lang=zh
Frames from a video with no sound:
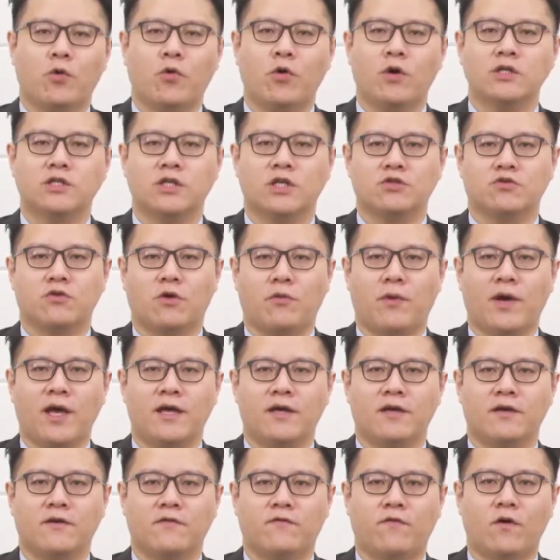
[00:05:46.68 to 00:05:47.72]
不过，这所
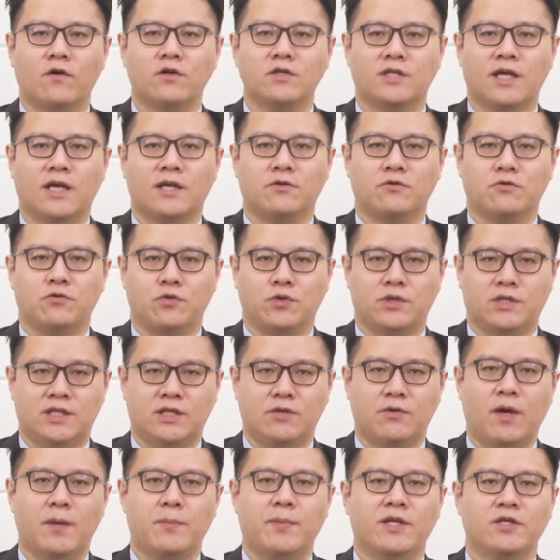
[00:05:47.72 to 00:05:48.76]
谓风险与
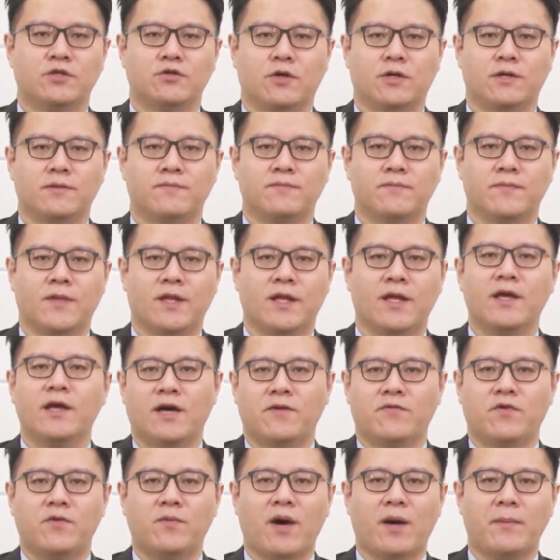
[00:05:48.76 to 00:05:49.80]
机会并存，
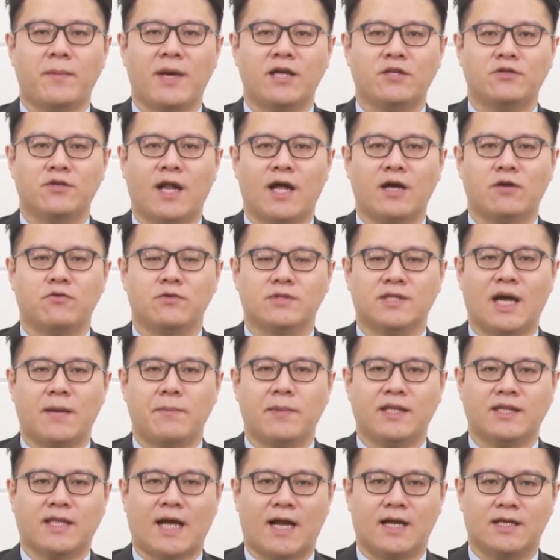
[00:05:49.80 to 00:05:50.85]
富邦煤虽然股价
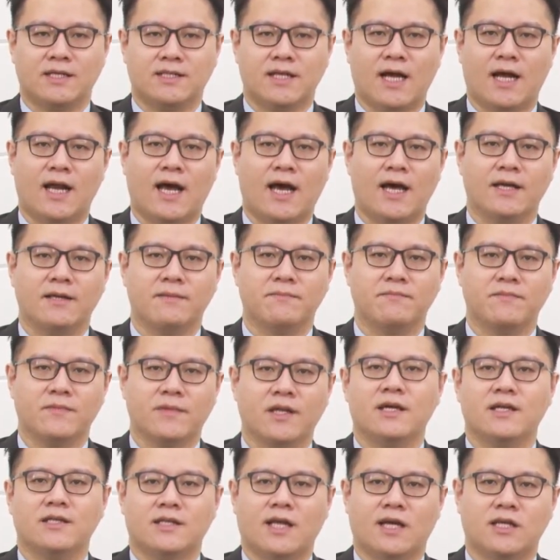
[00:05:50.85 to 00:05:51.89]
被打了下来。
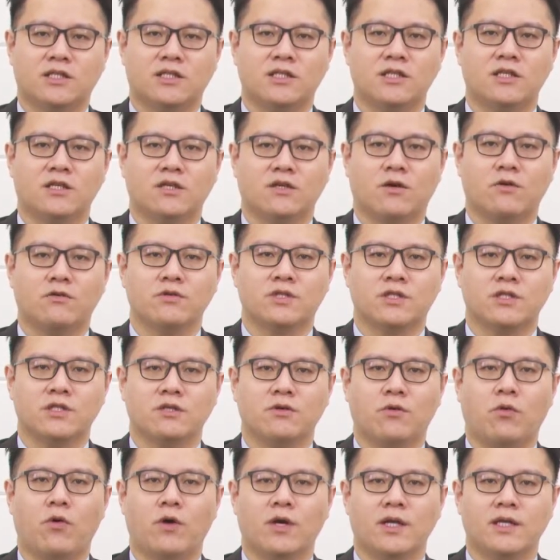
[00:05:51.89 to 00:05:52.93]
但是公
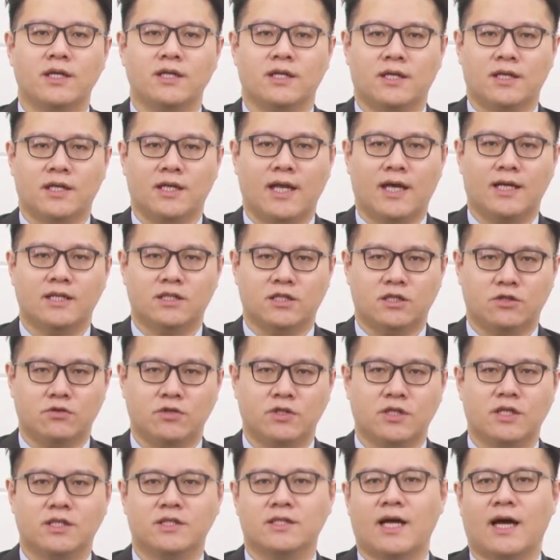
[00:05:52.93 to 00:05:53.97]
司获利依然持
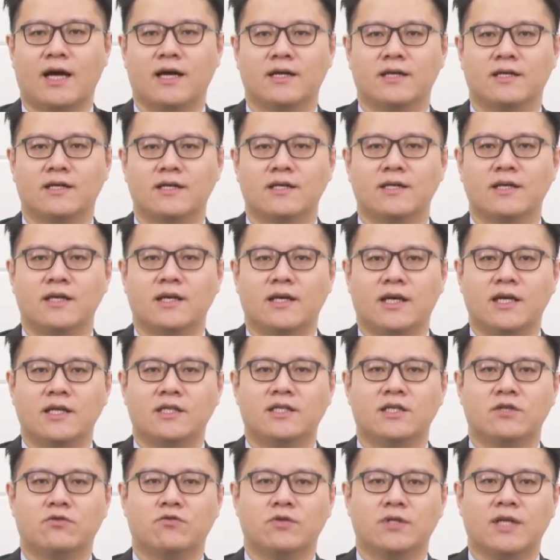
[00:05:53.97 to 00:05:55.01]
续成长，
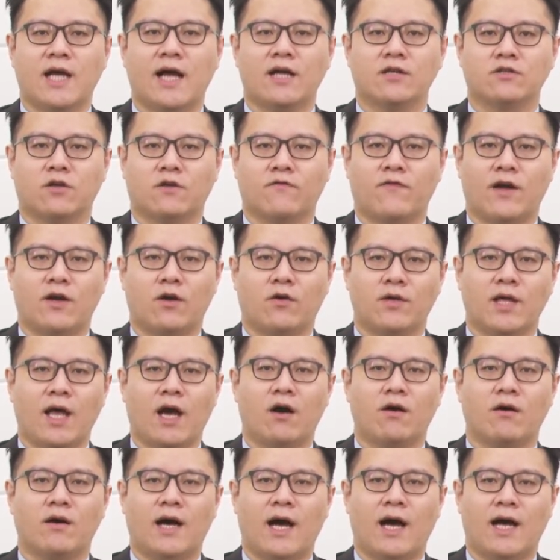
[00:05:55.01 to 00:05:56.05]
因此股价重返荣
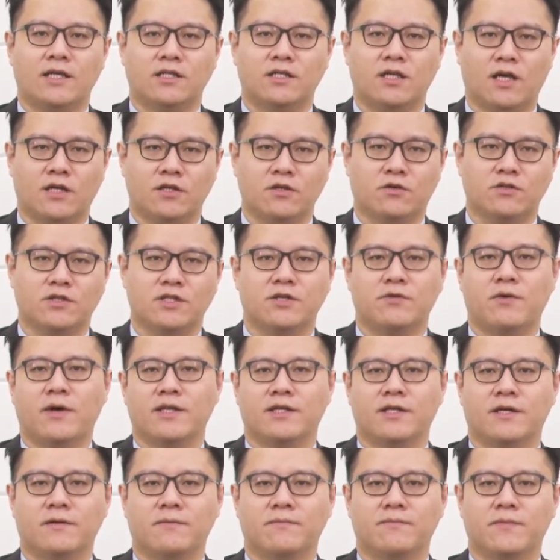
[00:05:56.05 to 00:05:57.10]
耀还是很有机
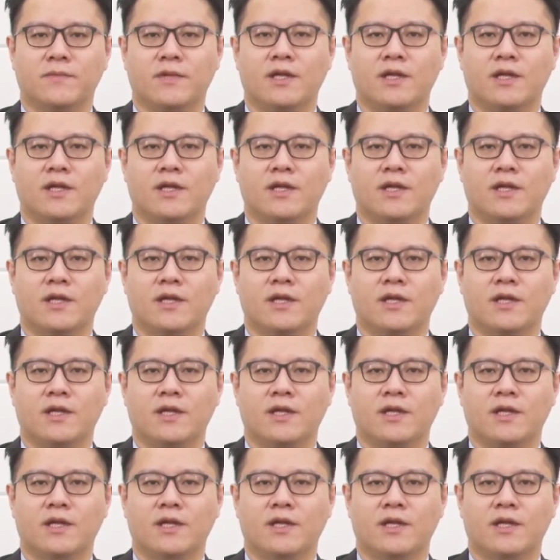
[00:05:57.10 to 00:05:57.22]
会的。